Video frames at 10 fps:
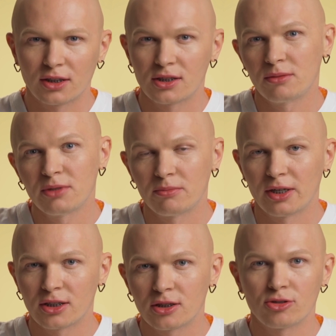А на самом деле
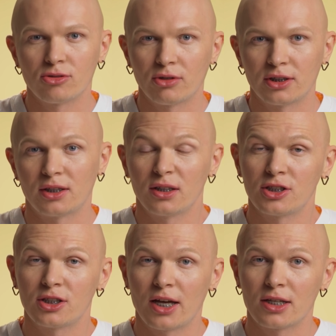бояться не стоит. Она
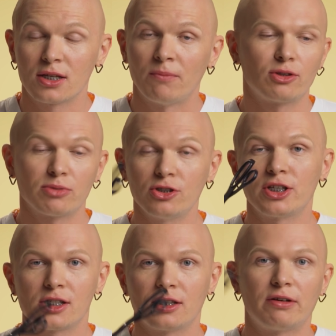начинается в том
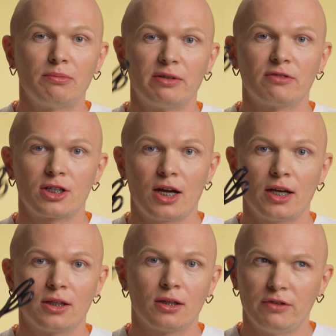случае, если товар
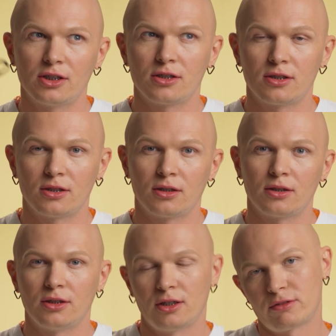превышает 200
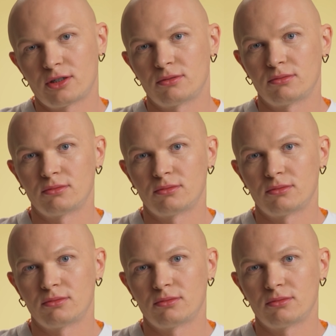евро.